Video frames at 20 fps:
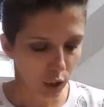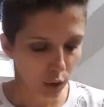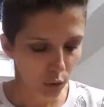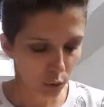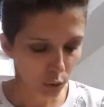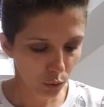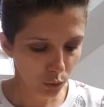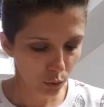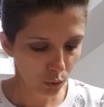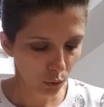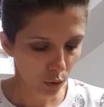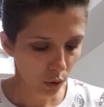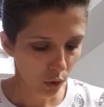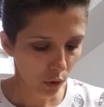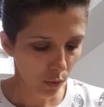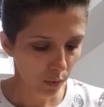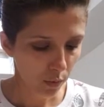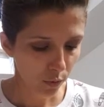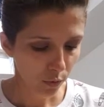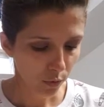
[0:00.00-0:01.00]
Du coup,
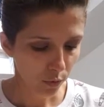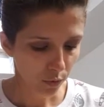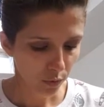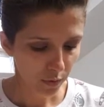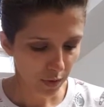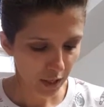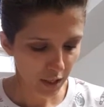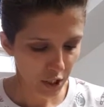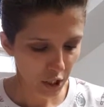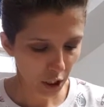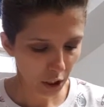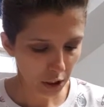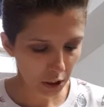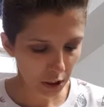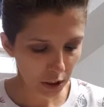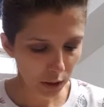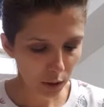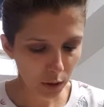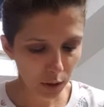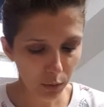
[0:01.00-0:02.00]
euh, on a
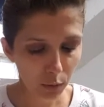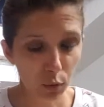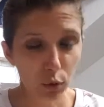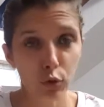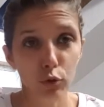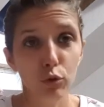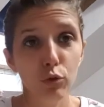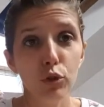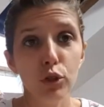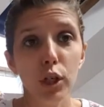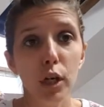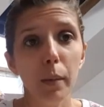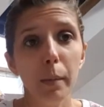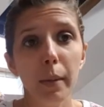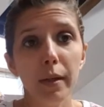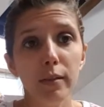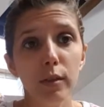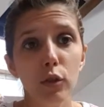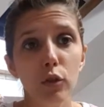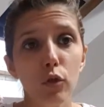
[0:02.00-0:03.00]
cherché. Euh, du coup, j'allais
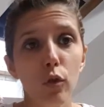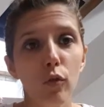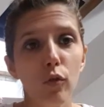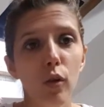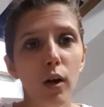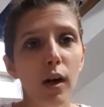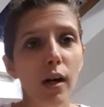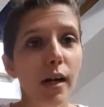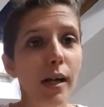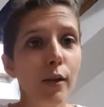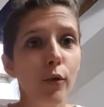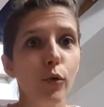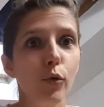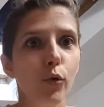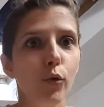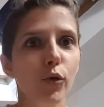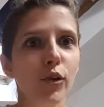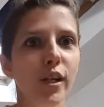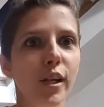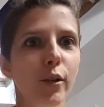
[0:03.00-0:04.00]
passer sans voir. Et du
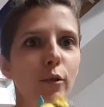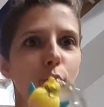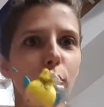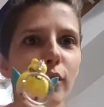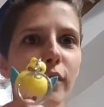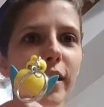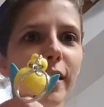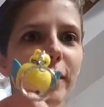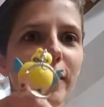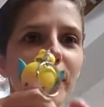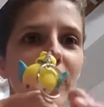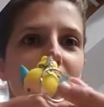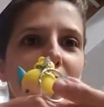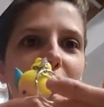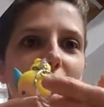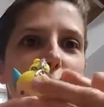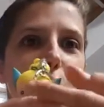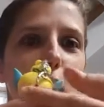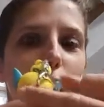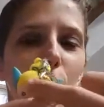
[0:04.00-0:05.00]
coup, je l'ai trouvé
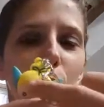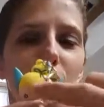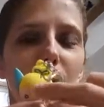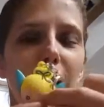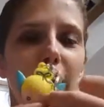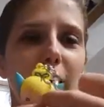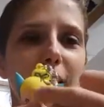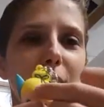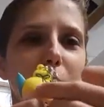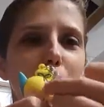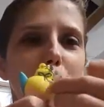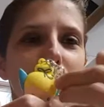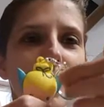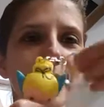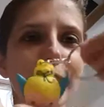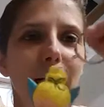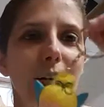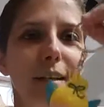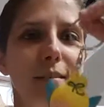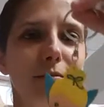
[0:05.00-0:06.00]
Regardez-moi
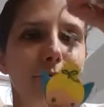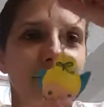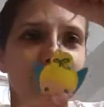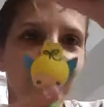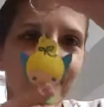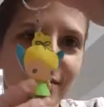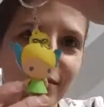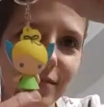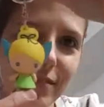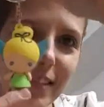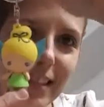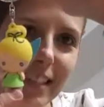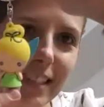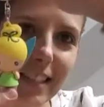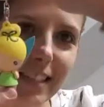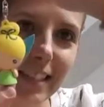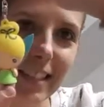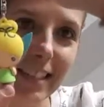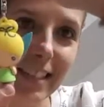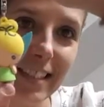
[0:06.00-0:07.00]
ça.
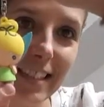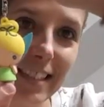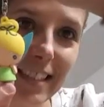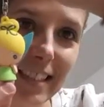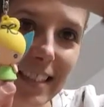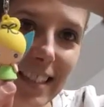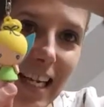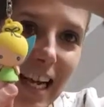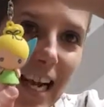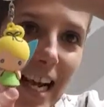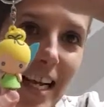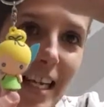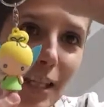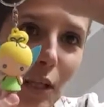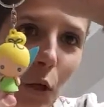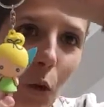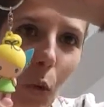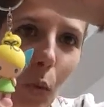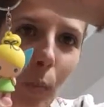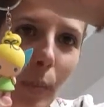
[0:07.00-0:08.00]
Elle est
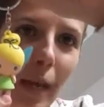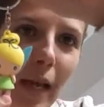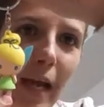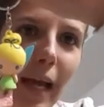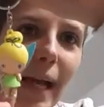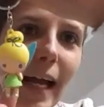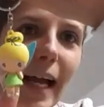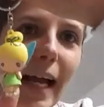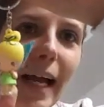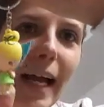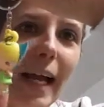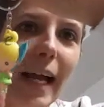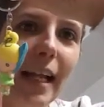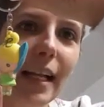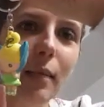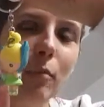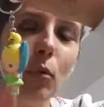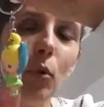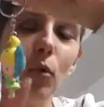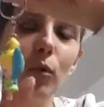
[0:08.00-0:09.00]
trop
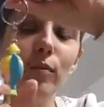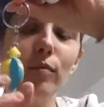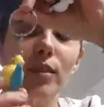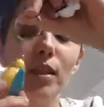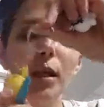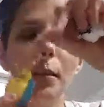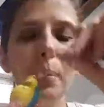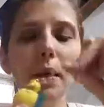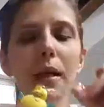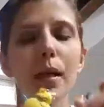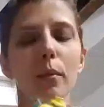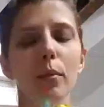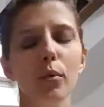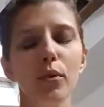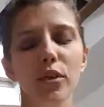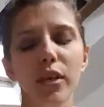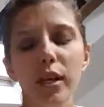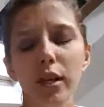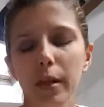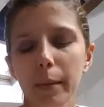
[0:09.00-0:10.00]
belle. Bon, je l'ai payé un peu
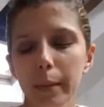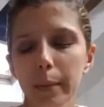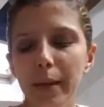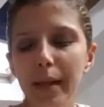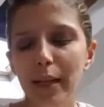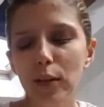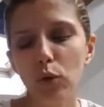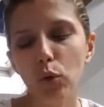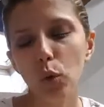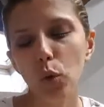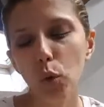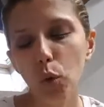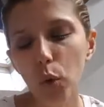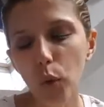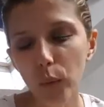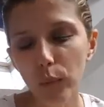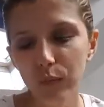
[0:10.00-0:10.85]
cher quand même, 4 euros.